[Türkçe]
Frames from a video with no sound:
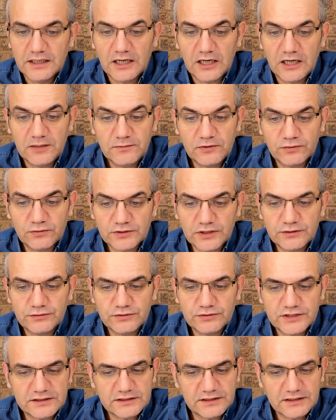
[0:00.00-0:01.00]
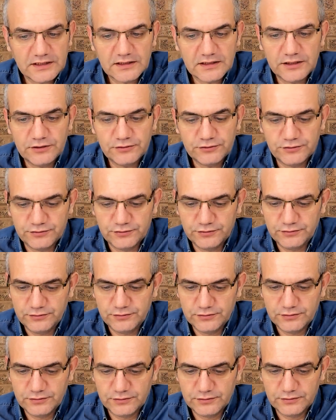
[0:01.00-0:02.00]
Ama ondan önce Sinan Aygün'ün
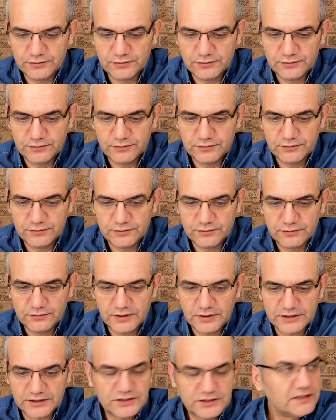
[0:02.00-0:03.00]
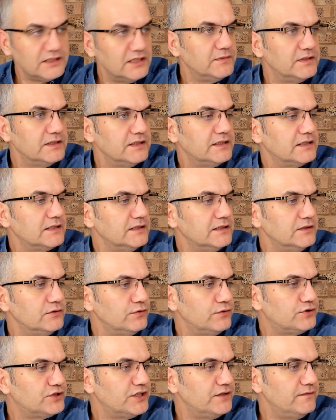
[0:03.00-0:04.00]
e, açıklamalarını
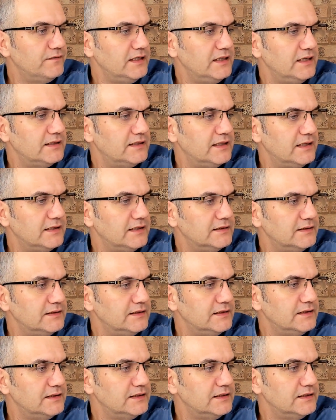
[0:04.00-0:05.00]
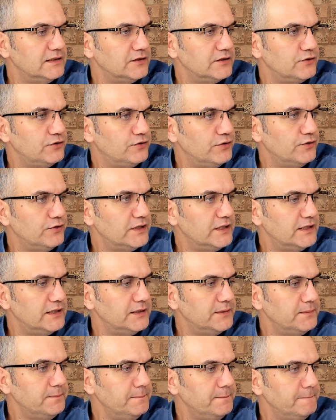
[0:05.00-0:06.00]
Doçevelle'den e,
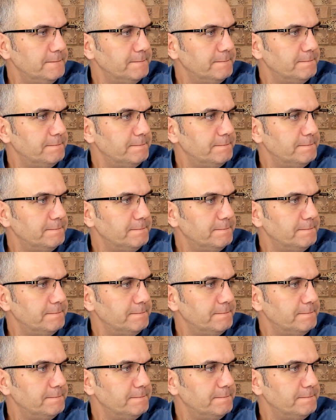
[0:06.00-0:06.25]
görelim.